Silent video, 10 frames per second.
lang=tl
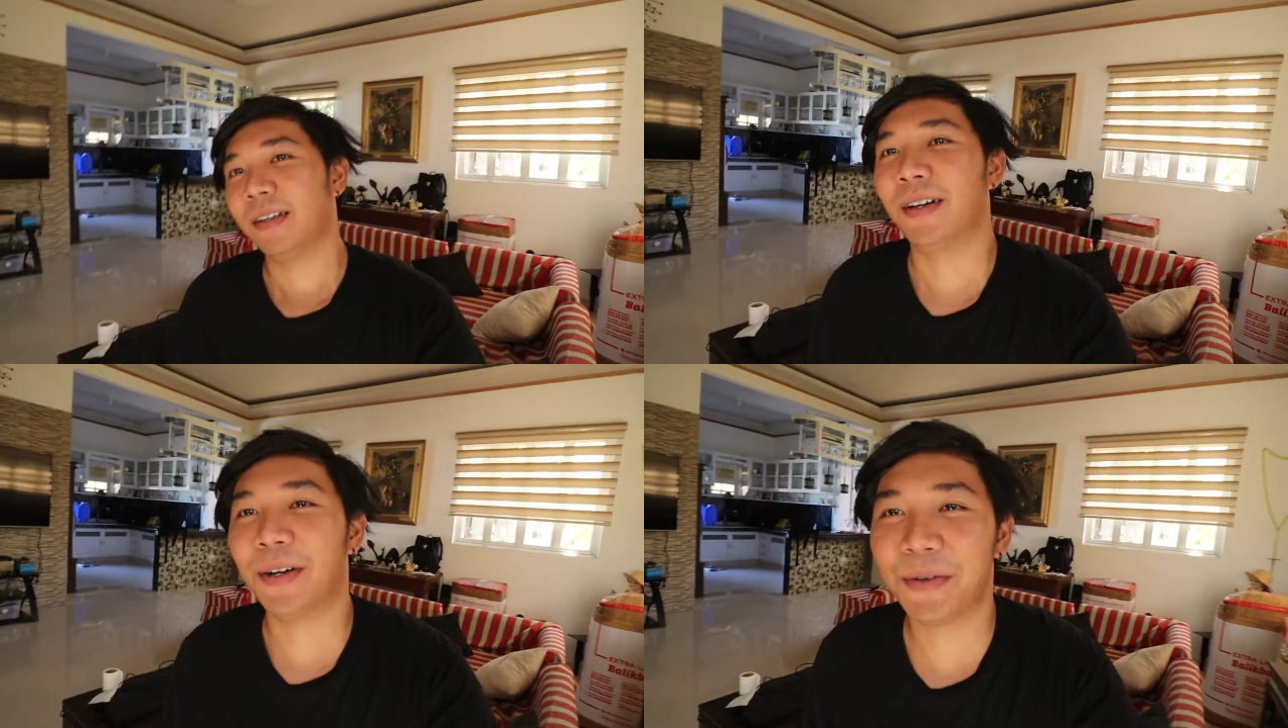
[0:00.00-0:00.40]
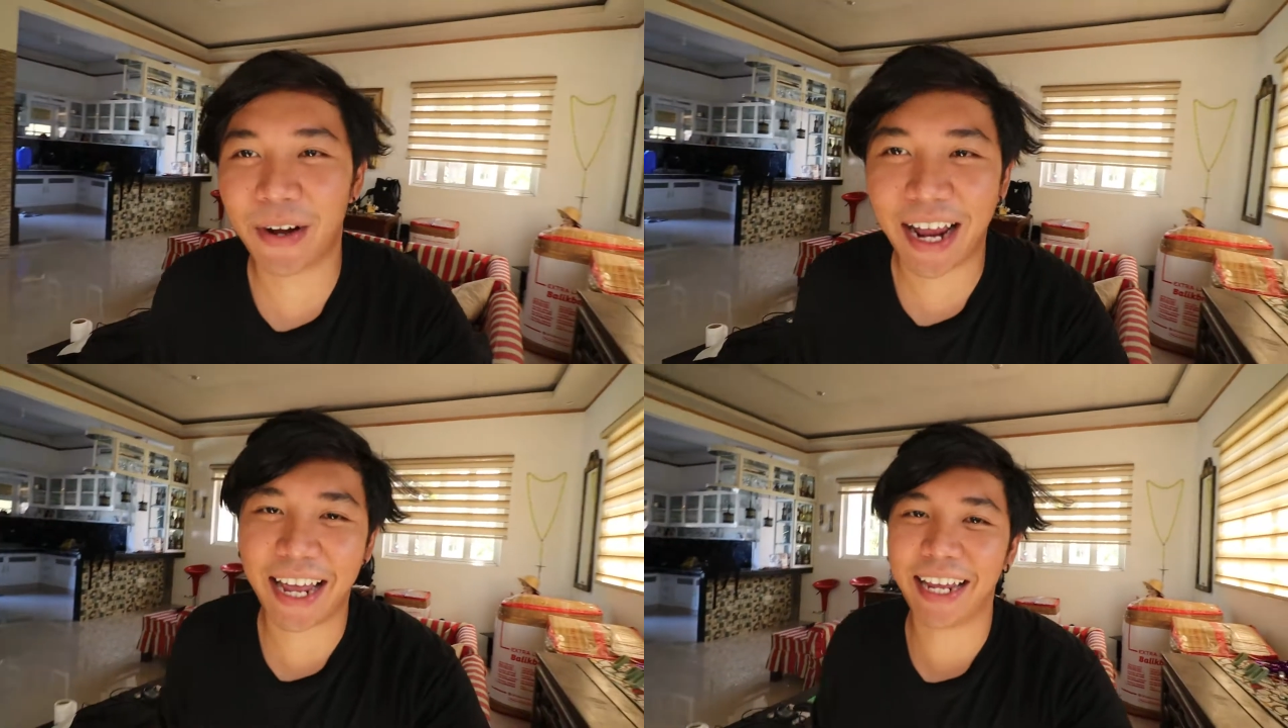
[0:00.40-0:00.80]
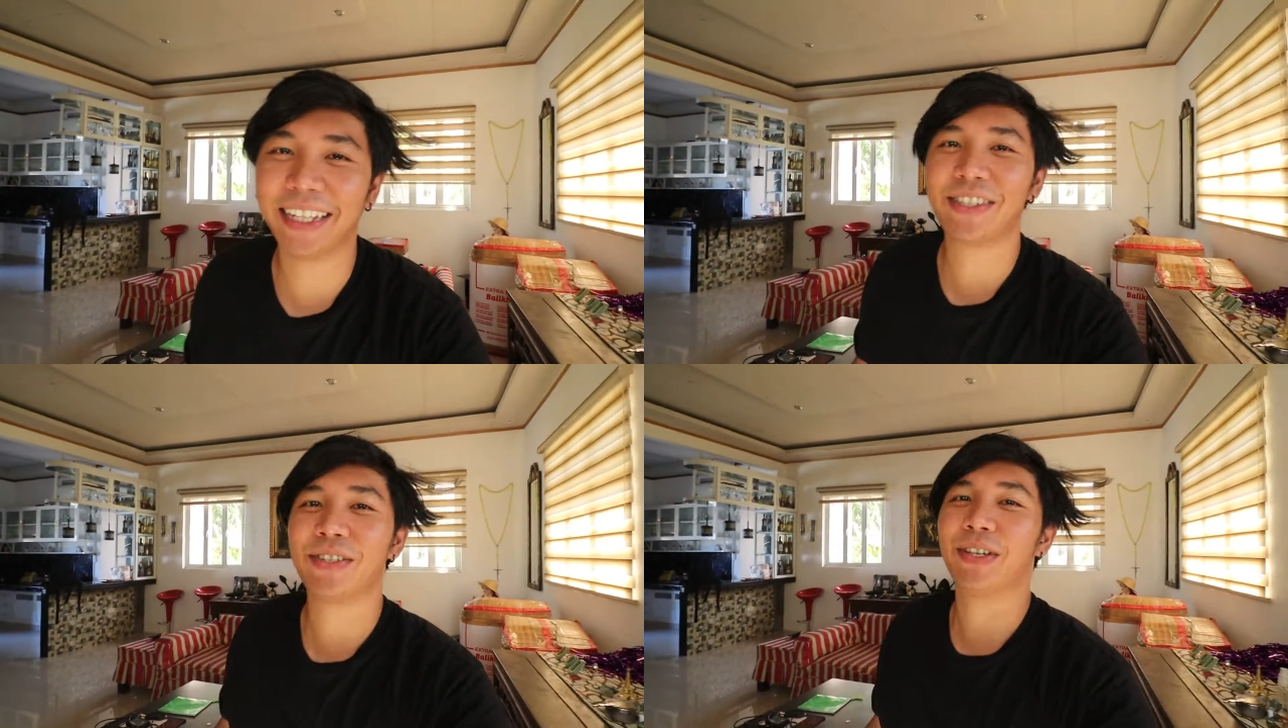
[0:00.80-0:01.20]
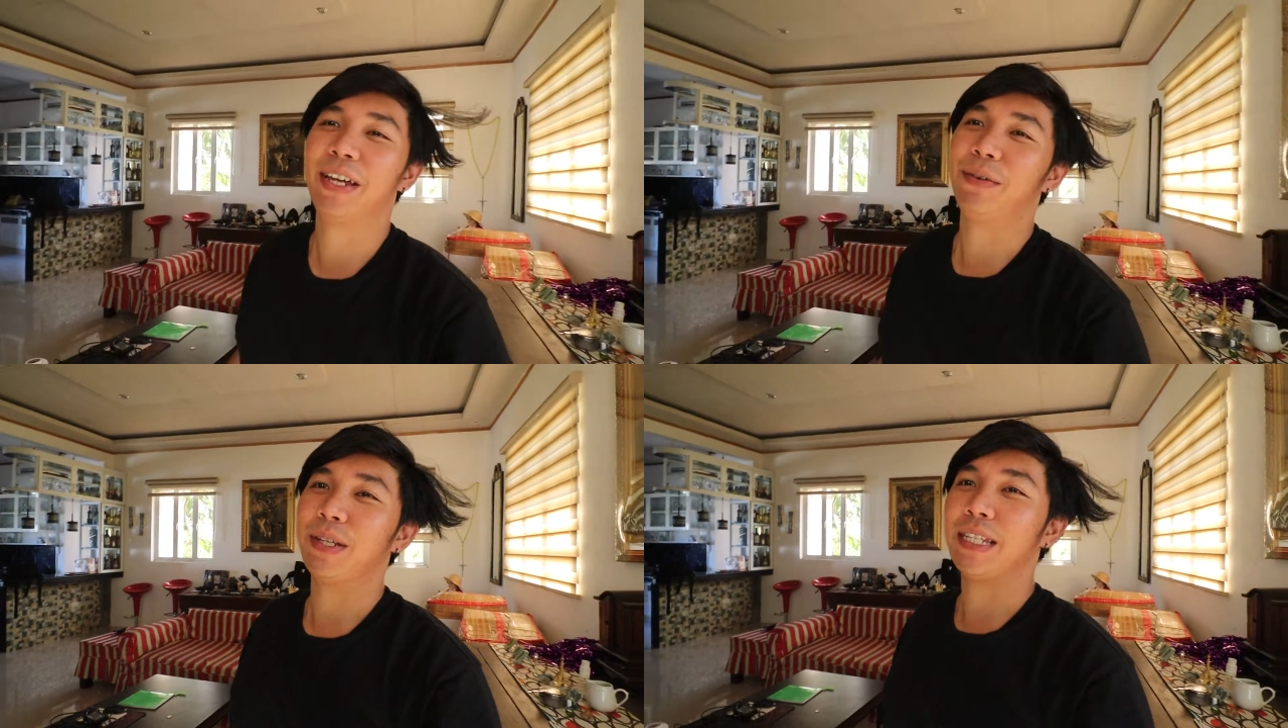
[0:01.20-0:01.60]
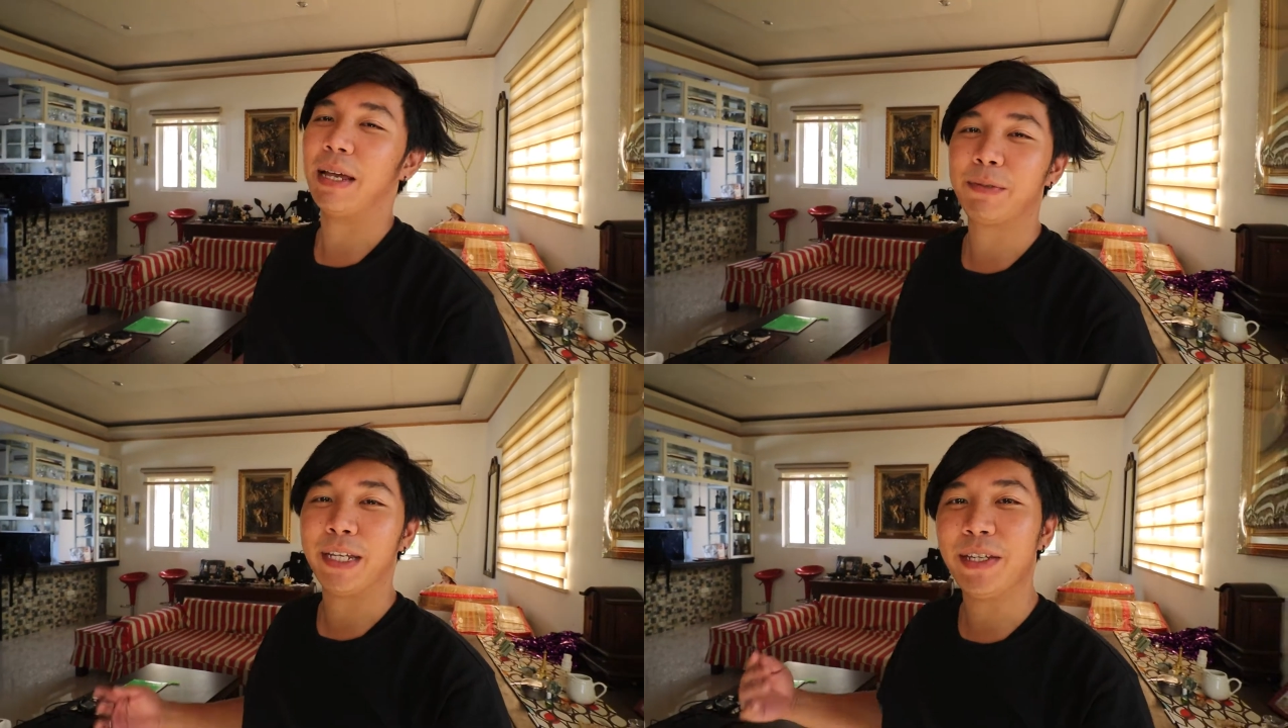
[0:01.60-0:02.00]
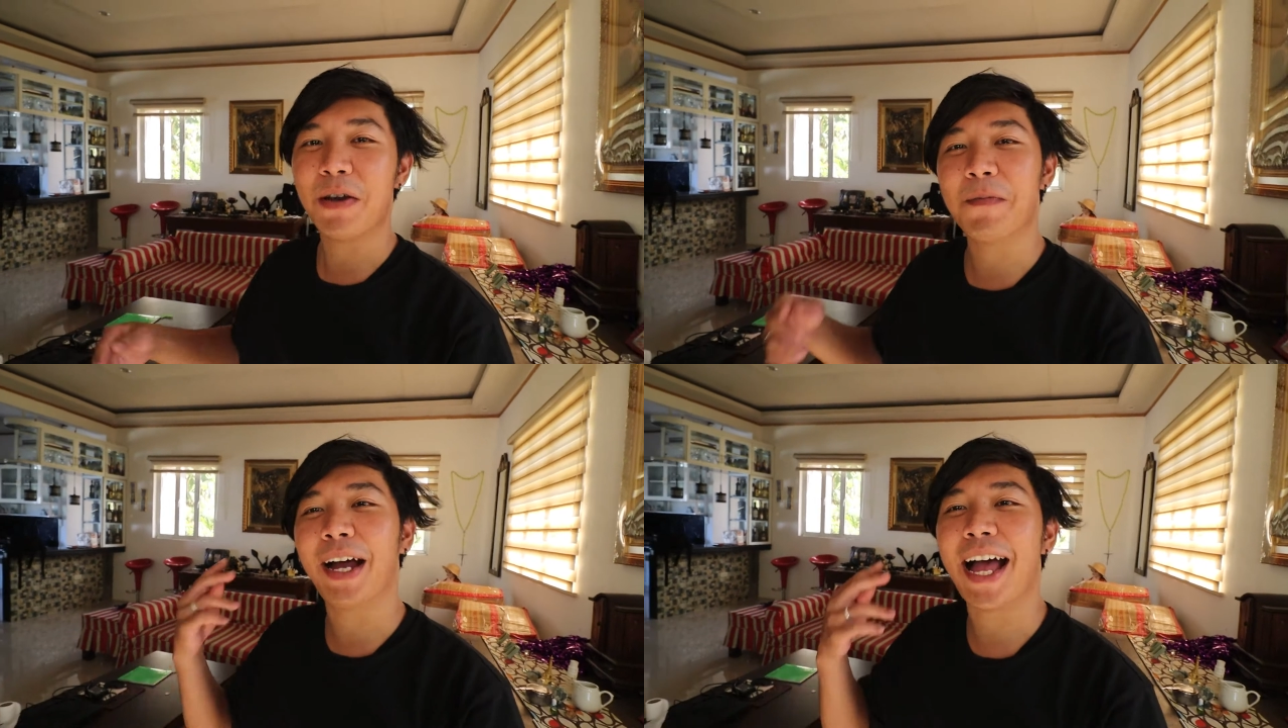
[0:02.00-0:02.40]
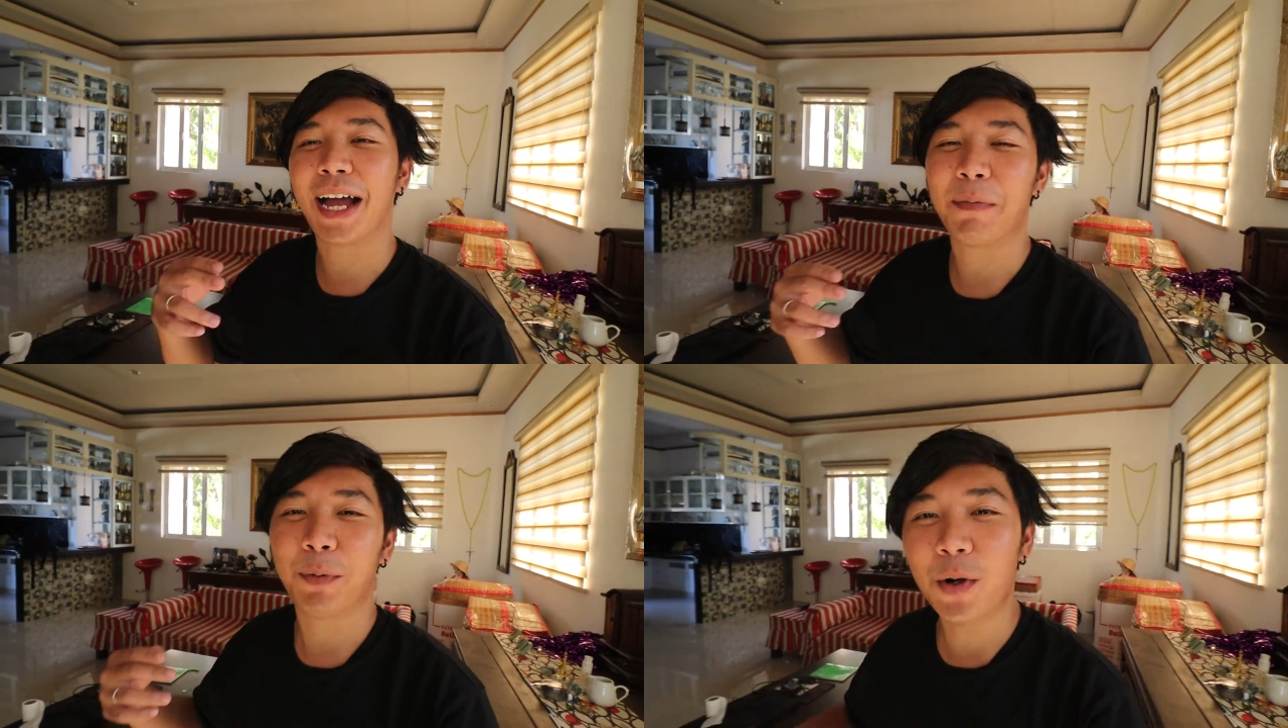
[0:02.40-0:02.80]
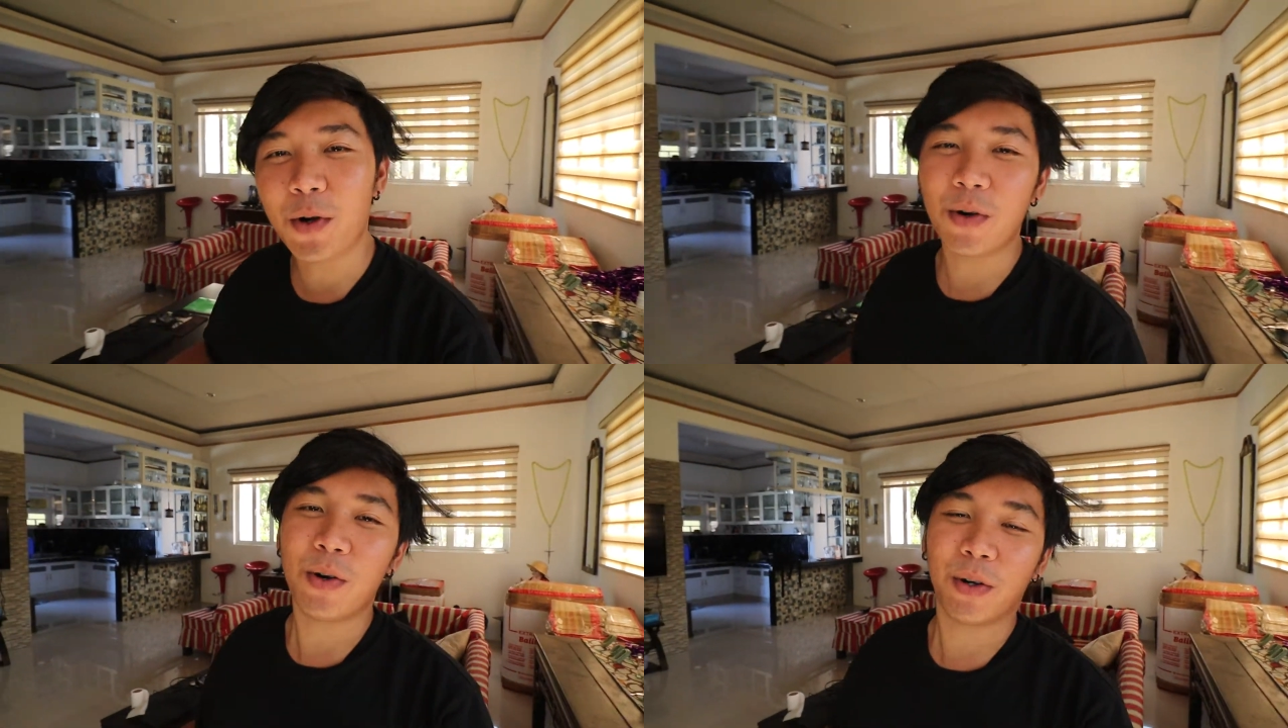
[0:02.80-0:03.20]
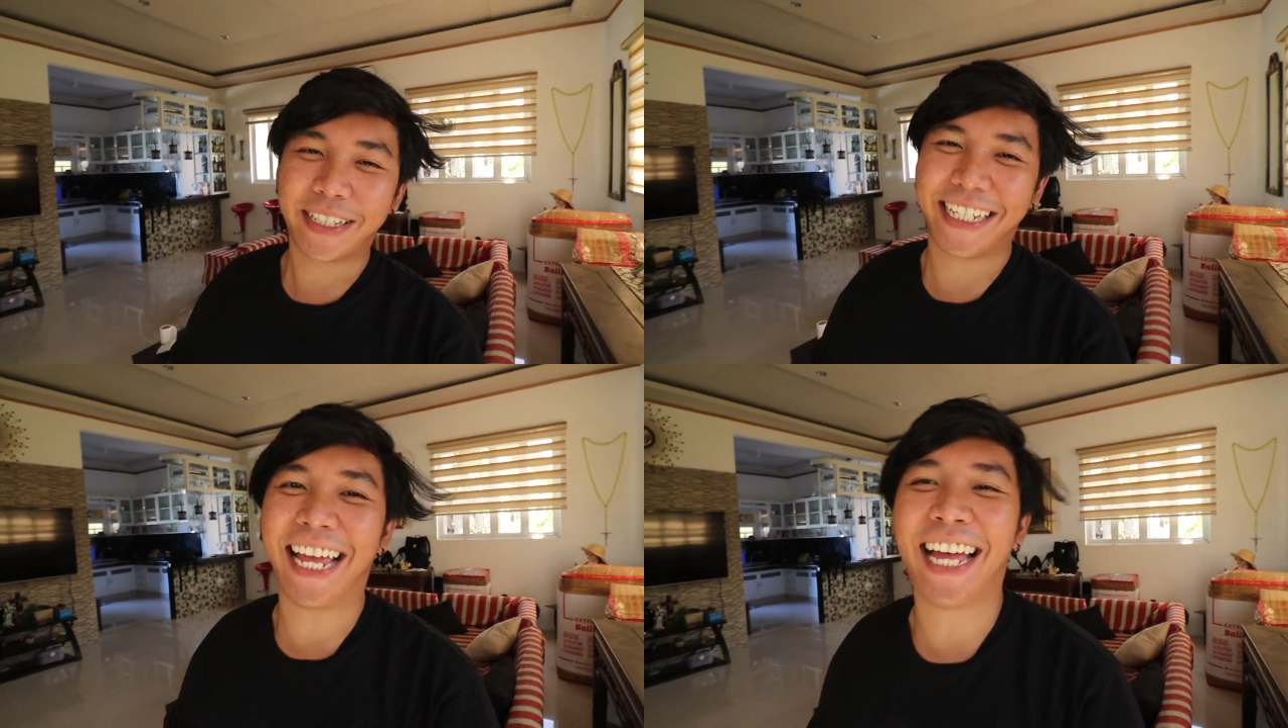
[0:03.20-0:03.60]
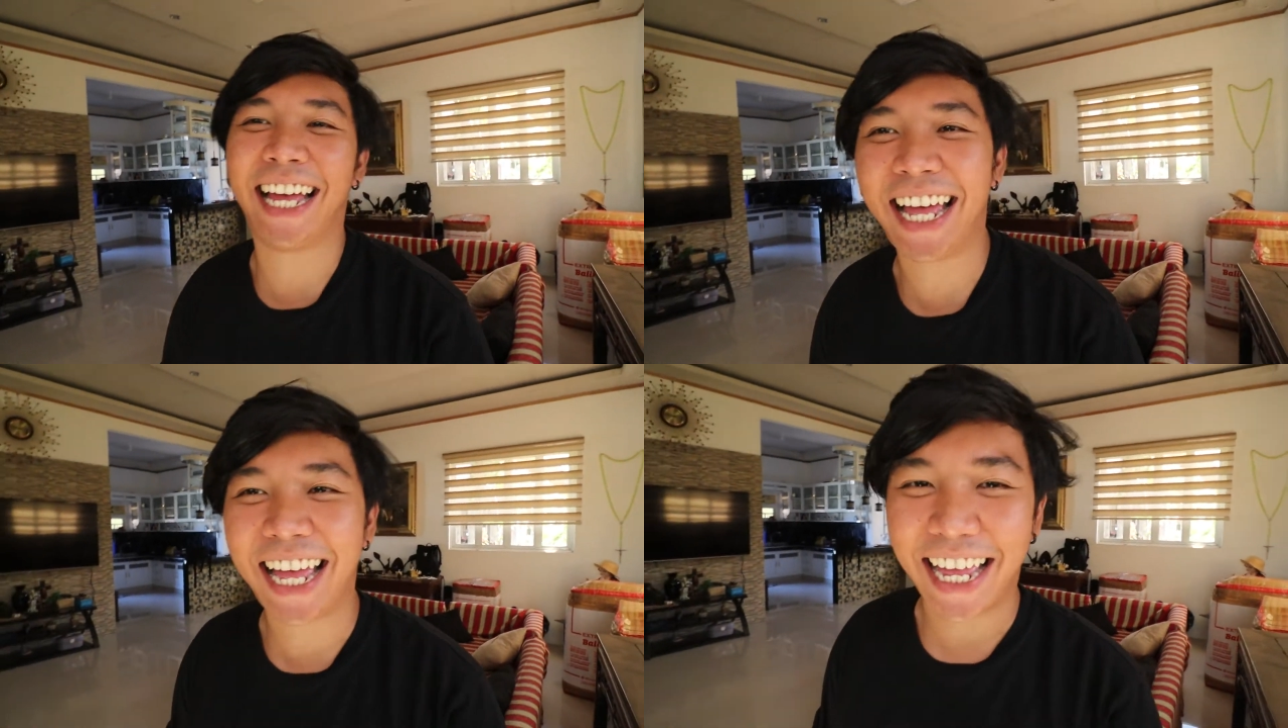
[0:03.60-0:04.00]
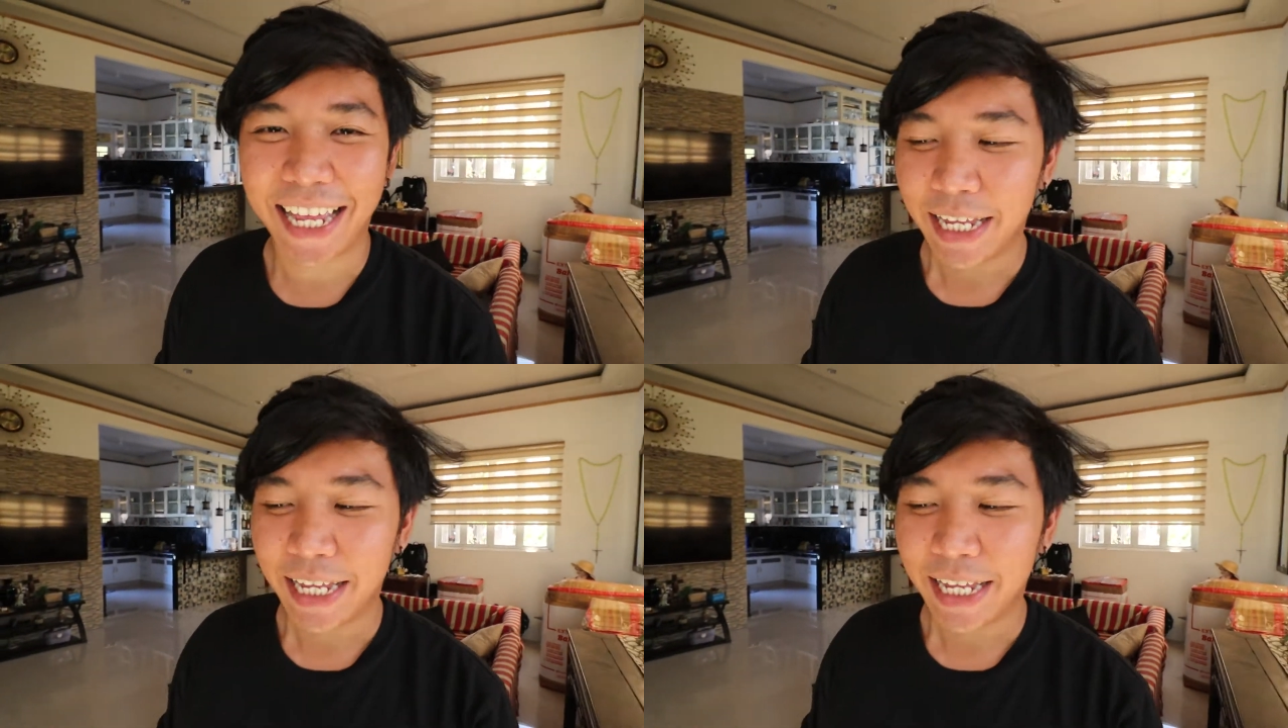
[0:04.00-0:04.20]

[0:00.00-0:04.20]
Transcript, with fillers: Alright, so yan, what's up sa inyo mga kapooks? Haha!